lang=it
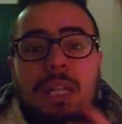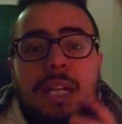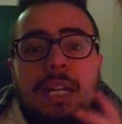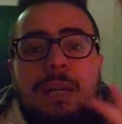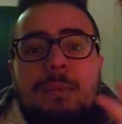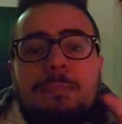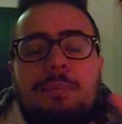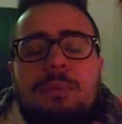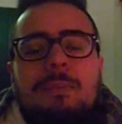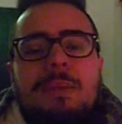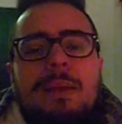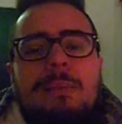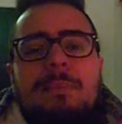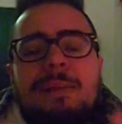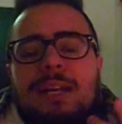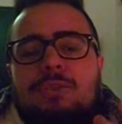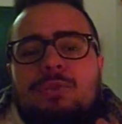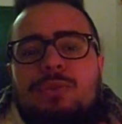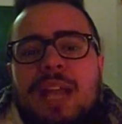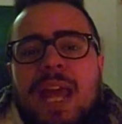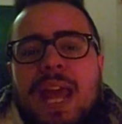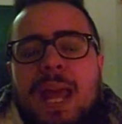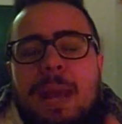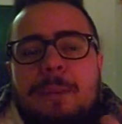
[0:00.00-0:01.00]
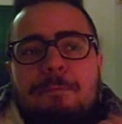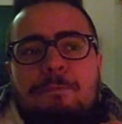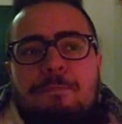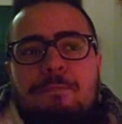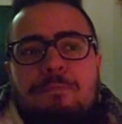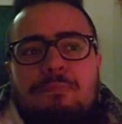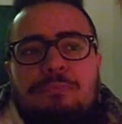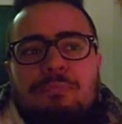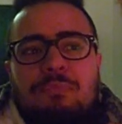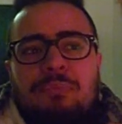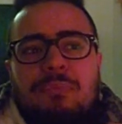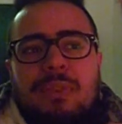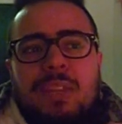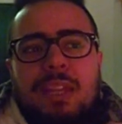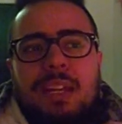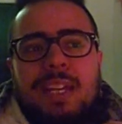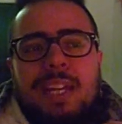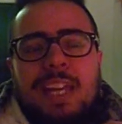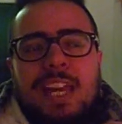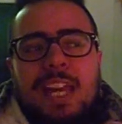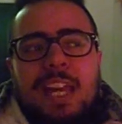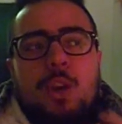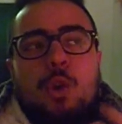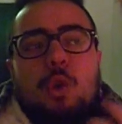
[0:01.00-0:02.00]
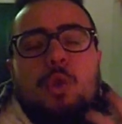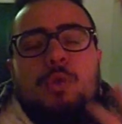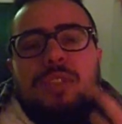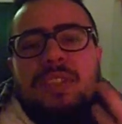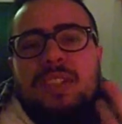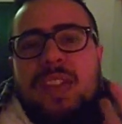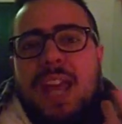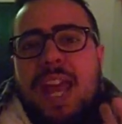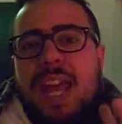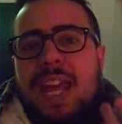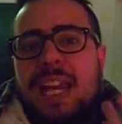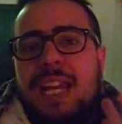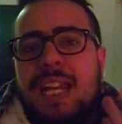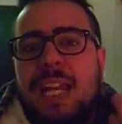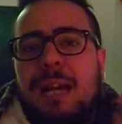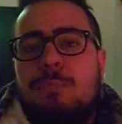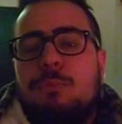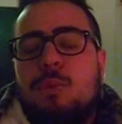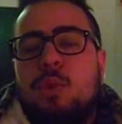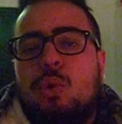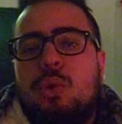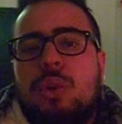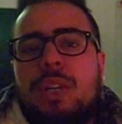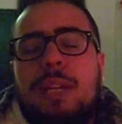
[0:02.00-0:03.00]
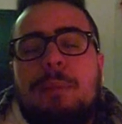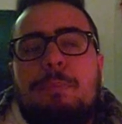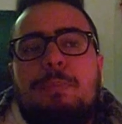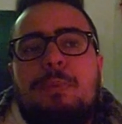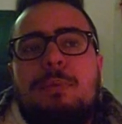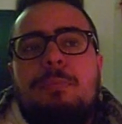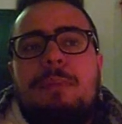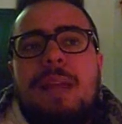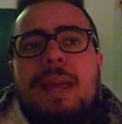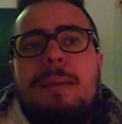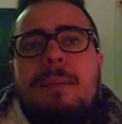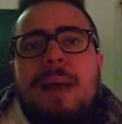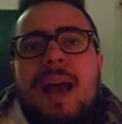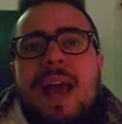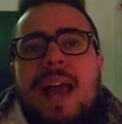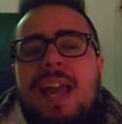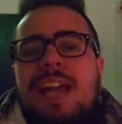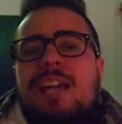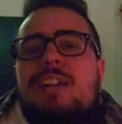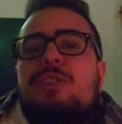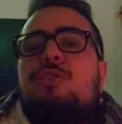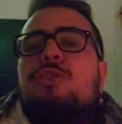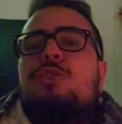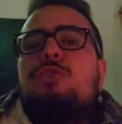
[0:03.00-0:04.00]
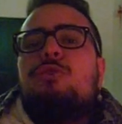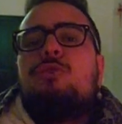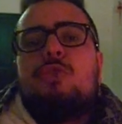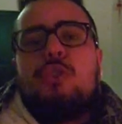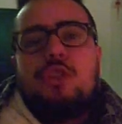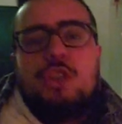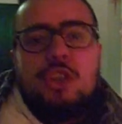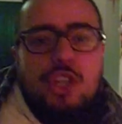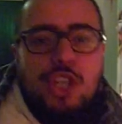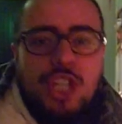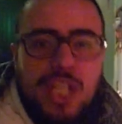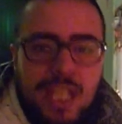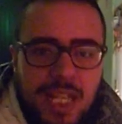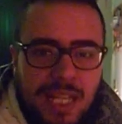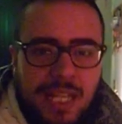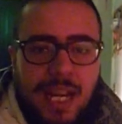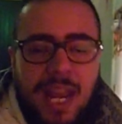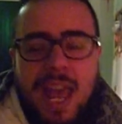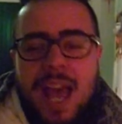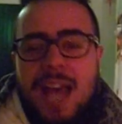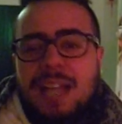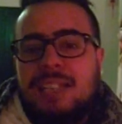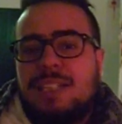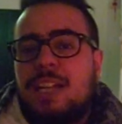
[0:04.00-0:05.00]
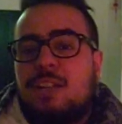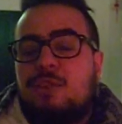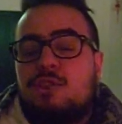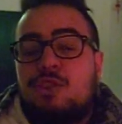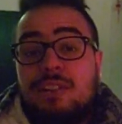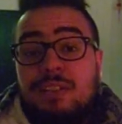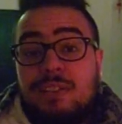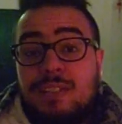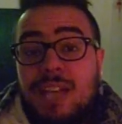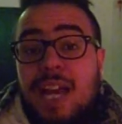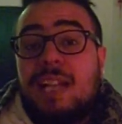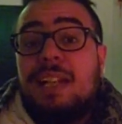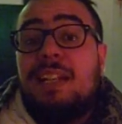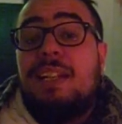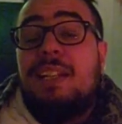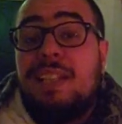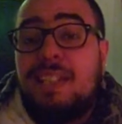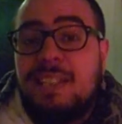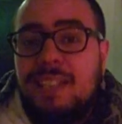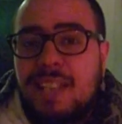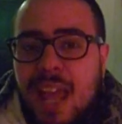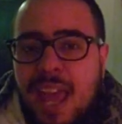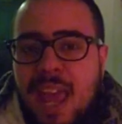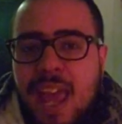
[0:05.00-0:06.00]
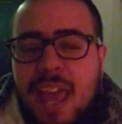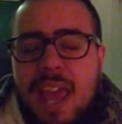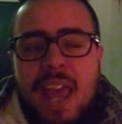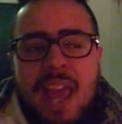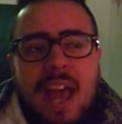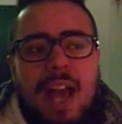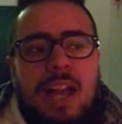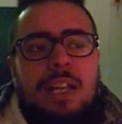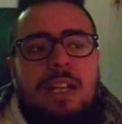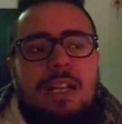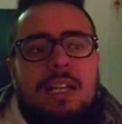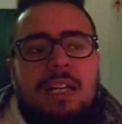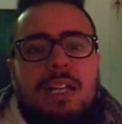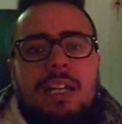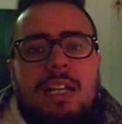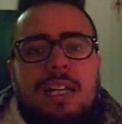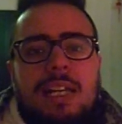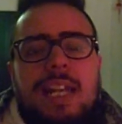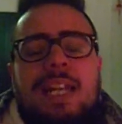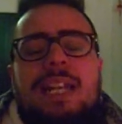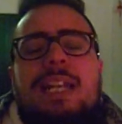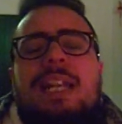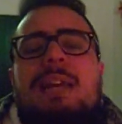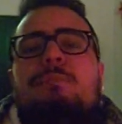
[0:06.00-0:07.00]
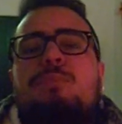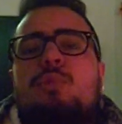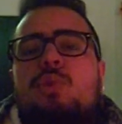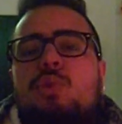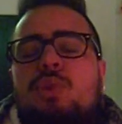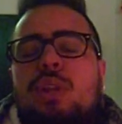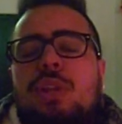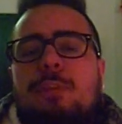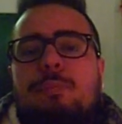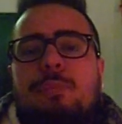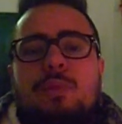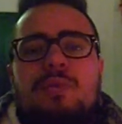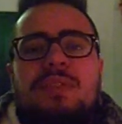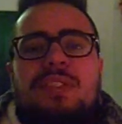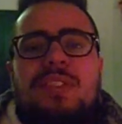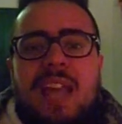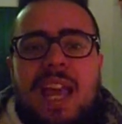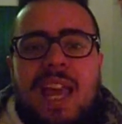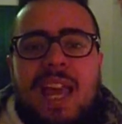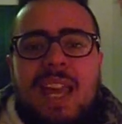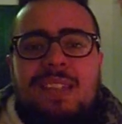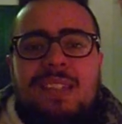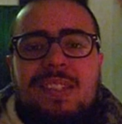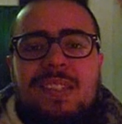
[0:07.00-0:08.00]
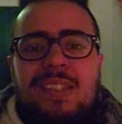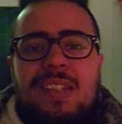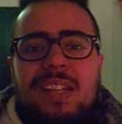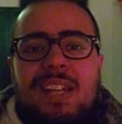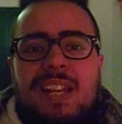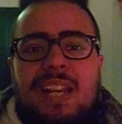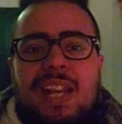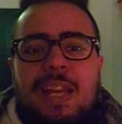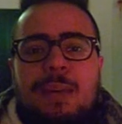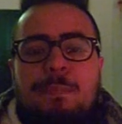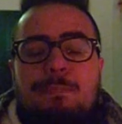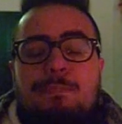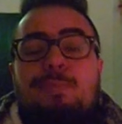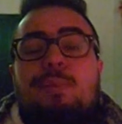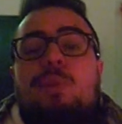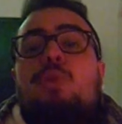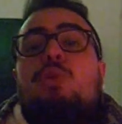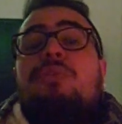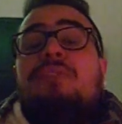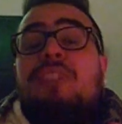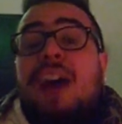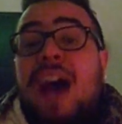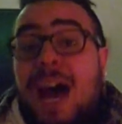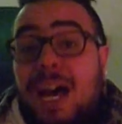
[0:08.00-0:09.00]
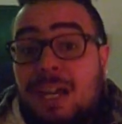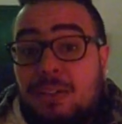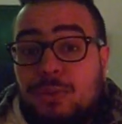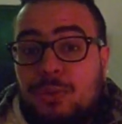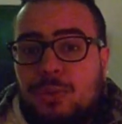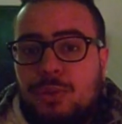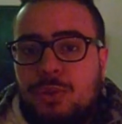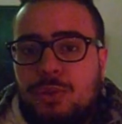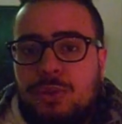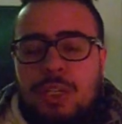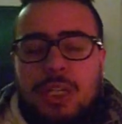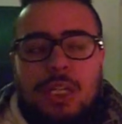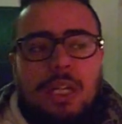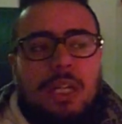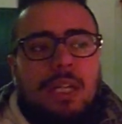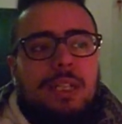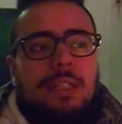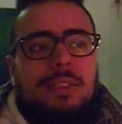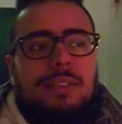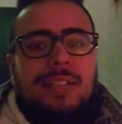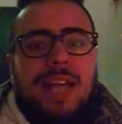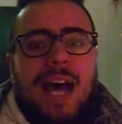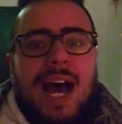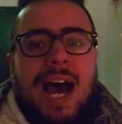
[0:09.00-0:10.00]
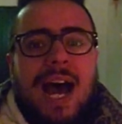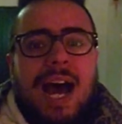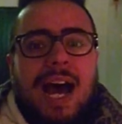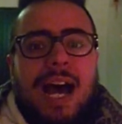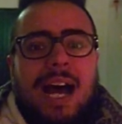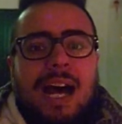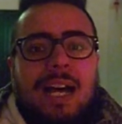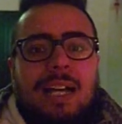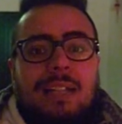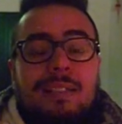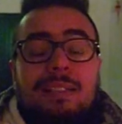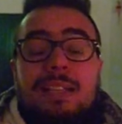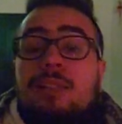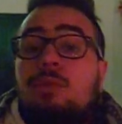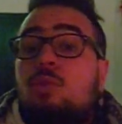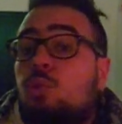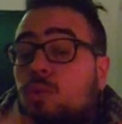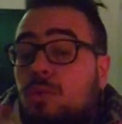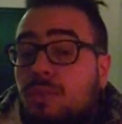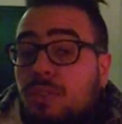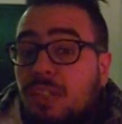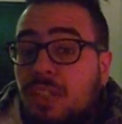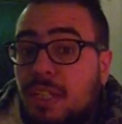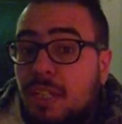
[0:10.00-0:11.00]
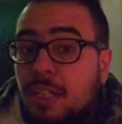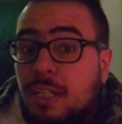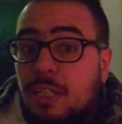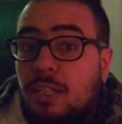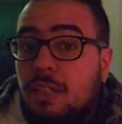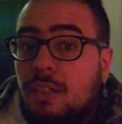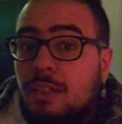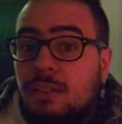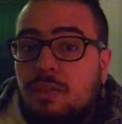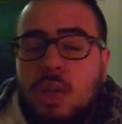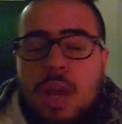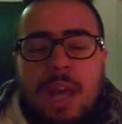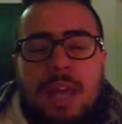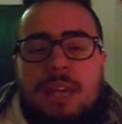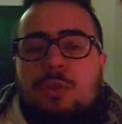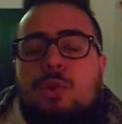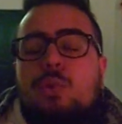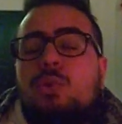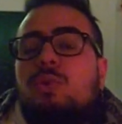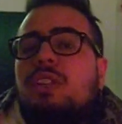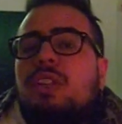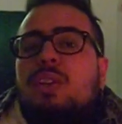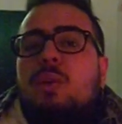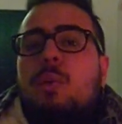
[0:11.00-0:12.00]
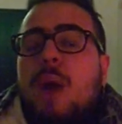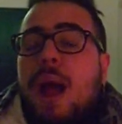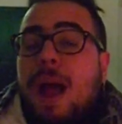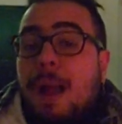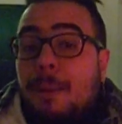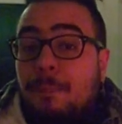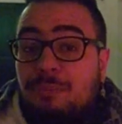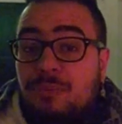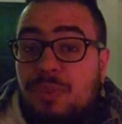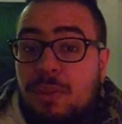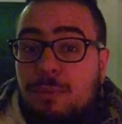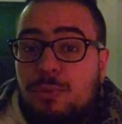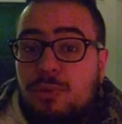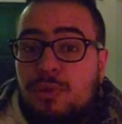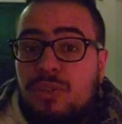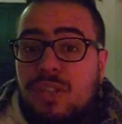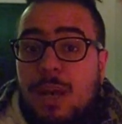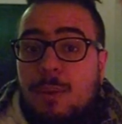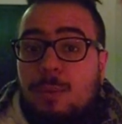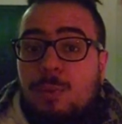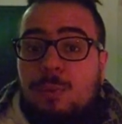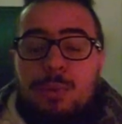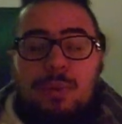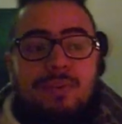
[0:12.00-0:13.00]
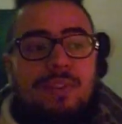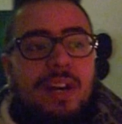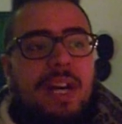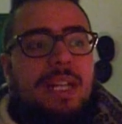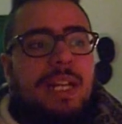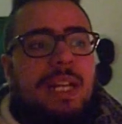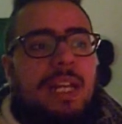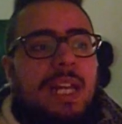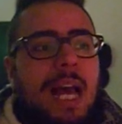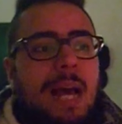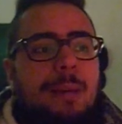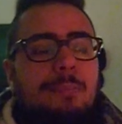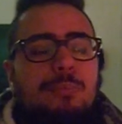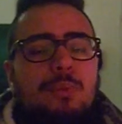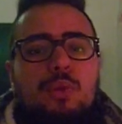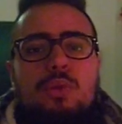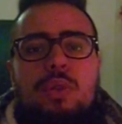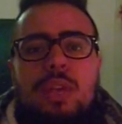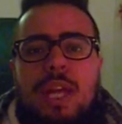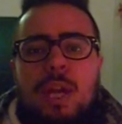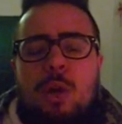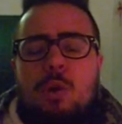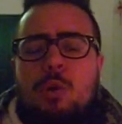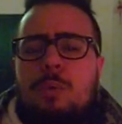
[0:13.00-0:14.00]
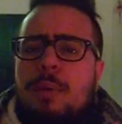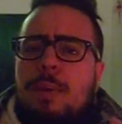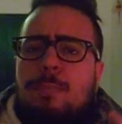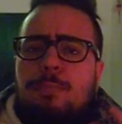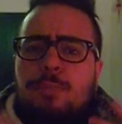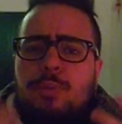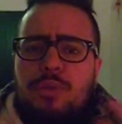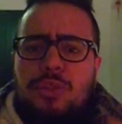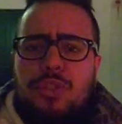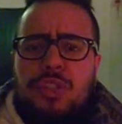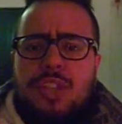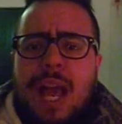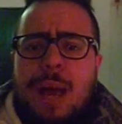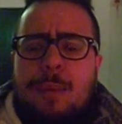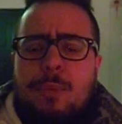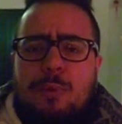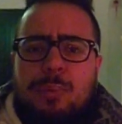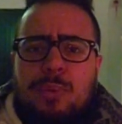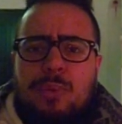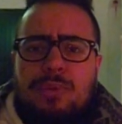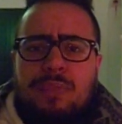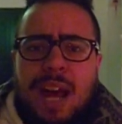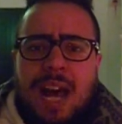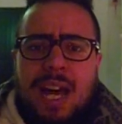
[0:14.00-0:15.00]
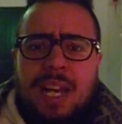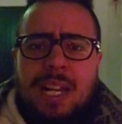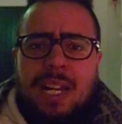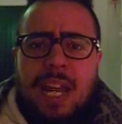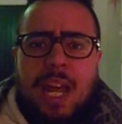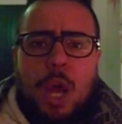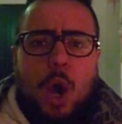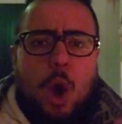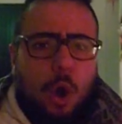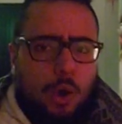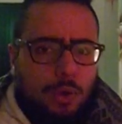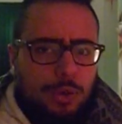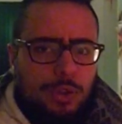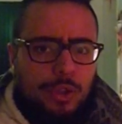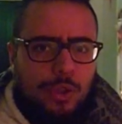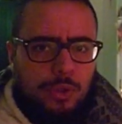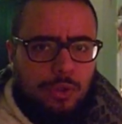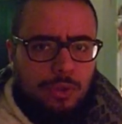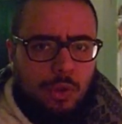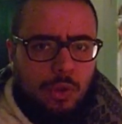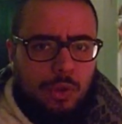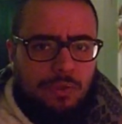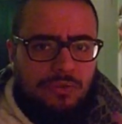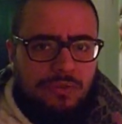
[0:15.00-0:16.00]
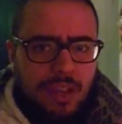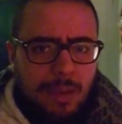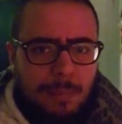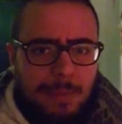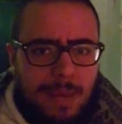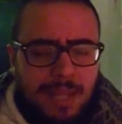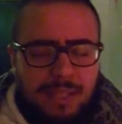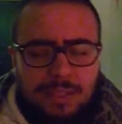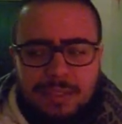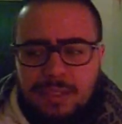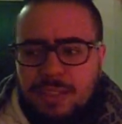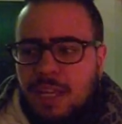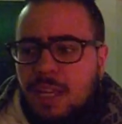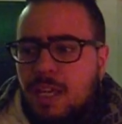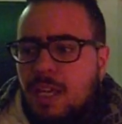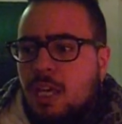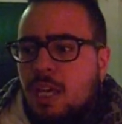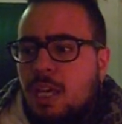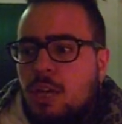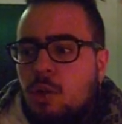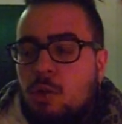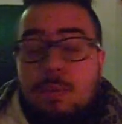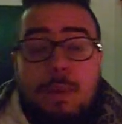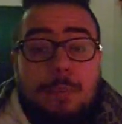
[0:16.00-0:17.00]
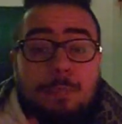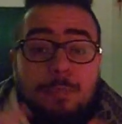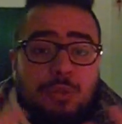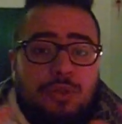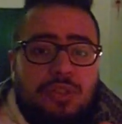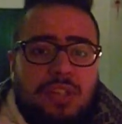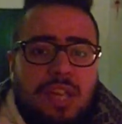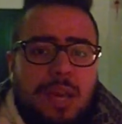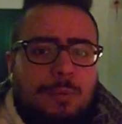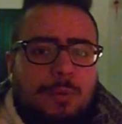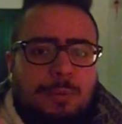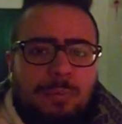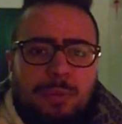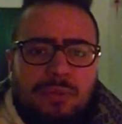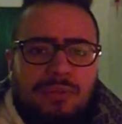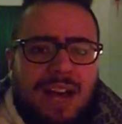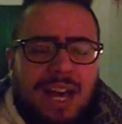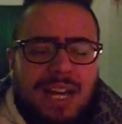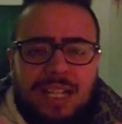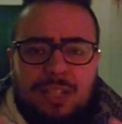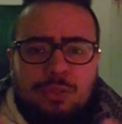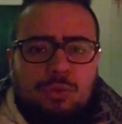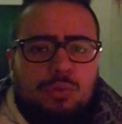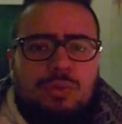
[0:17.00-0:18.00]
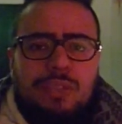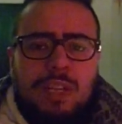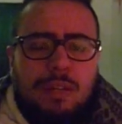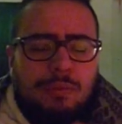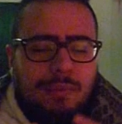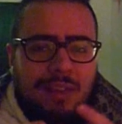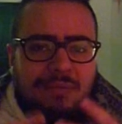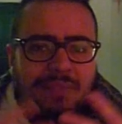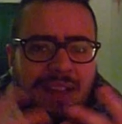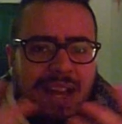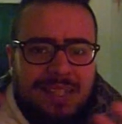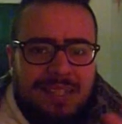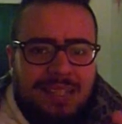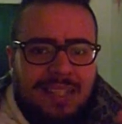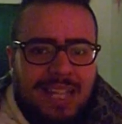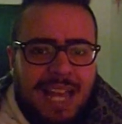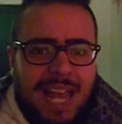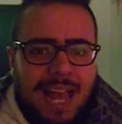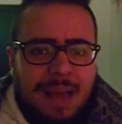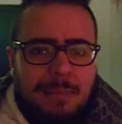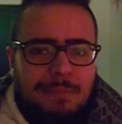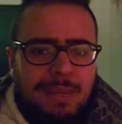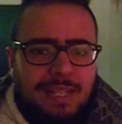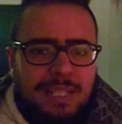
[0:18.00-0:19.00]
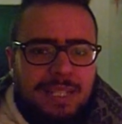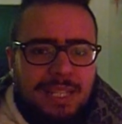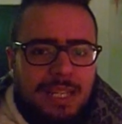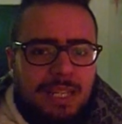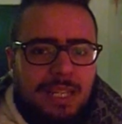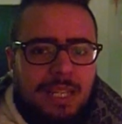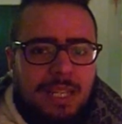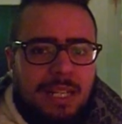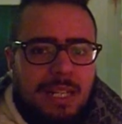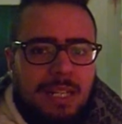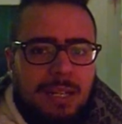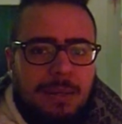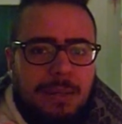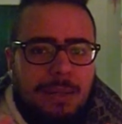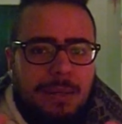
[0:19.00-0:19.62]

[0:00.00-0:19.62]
Il problema non è mh, mm, che cos'è l'amore, il problema è riuscire ad accettare l'idea che l'amore possa essere provato da, da tutti cioè tutti quanti possiamo provare amore come possiamo provare odio, ovviamente come possiamo provare tutta una vasta gamma di,